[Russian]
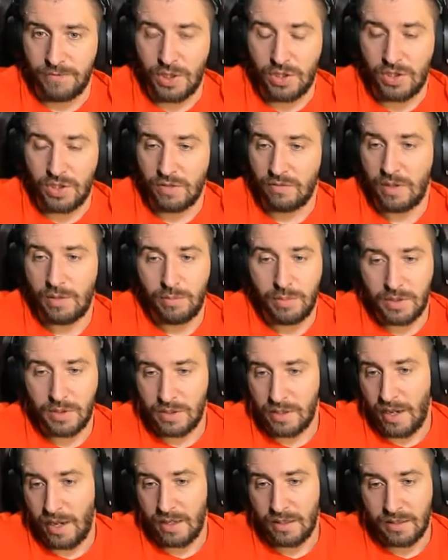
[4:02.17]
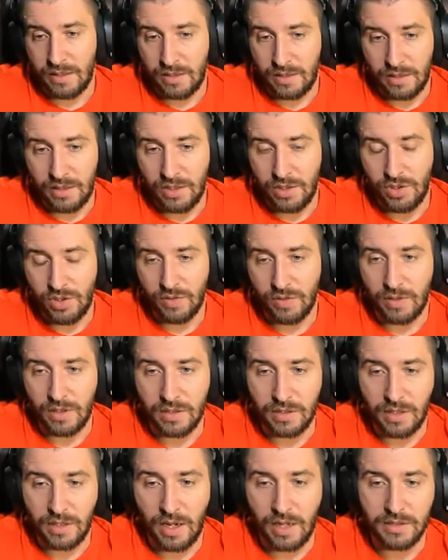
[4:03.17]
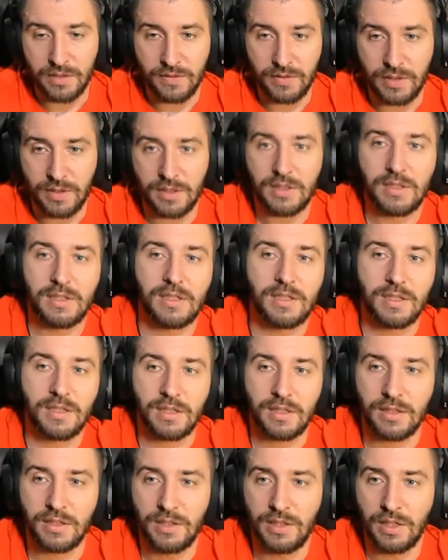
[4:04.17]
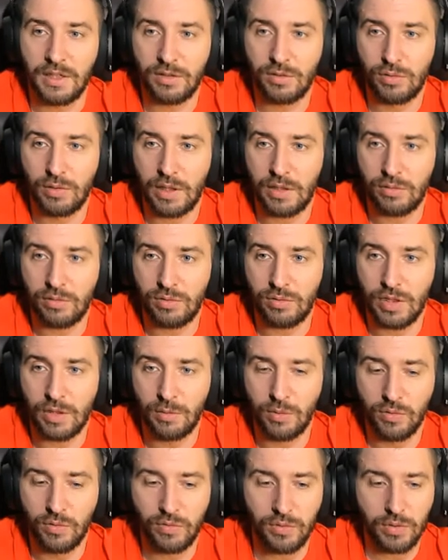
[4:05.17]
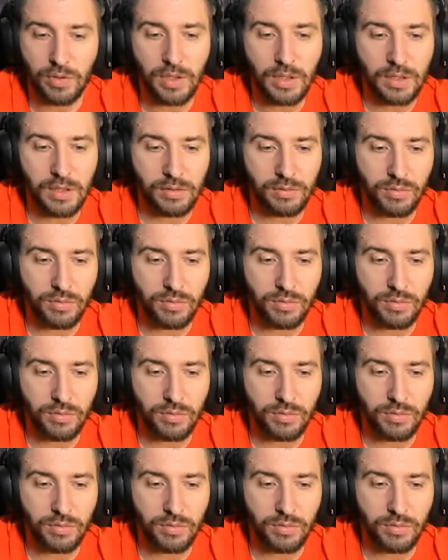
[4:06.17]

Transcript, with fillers: нечего объяснять, нечего рассказывать. Э, те, кто эту тему вкурил,